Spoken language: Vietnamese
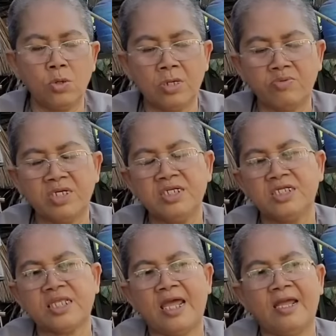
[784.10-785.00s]
cô đọc kinh
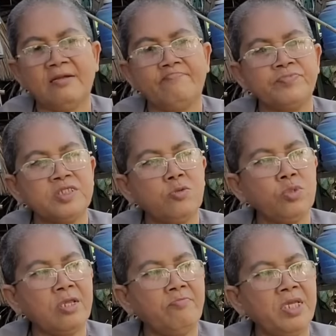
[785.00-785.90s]
địa tạng
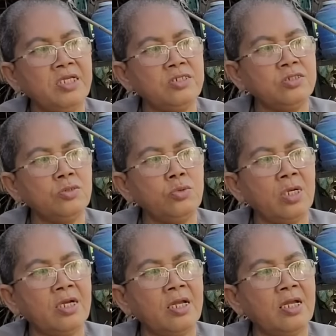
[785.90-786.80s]
chú đại bi chú
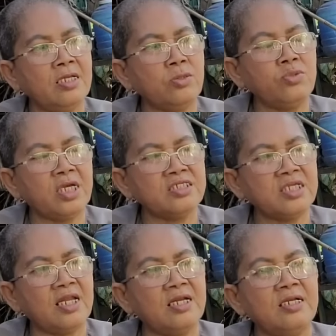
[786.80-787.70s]
quan à, chú giảng
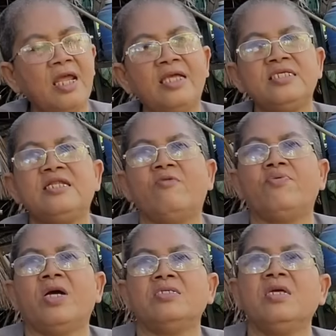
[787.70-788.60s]
sanh a di đà
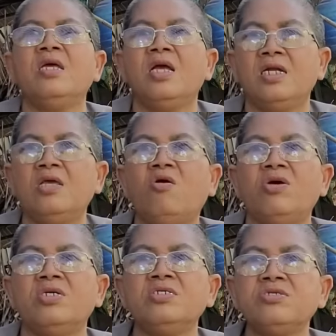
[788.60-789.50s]
phật để
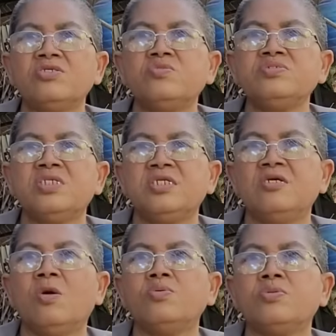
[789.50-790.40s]
hồi hướng cho chúng sinh
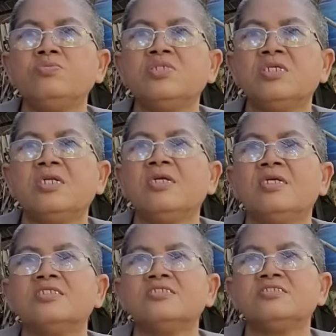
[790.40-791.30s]
địa ngục chúng sinh nó
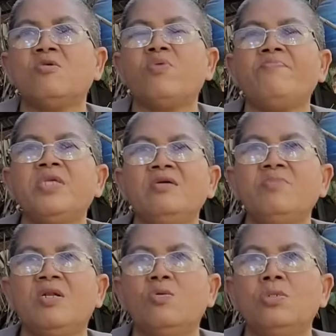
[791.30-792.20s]
à, trong pháp giới
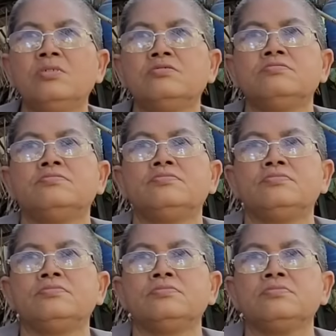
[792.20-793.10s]
mình luôn
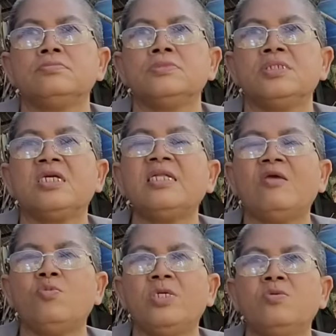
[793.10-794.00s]
ừ. cái
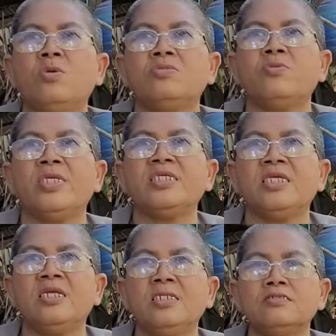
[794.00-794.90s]
đại nguyện cô nguyện
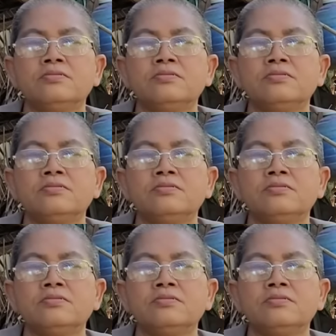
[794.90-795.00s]
vậy đó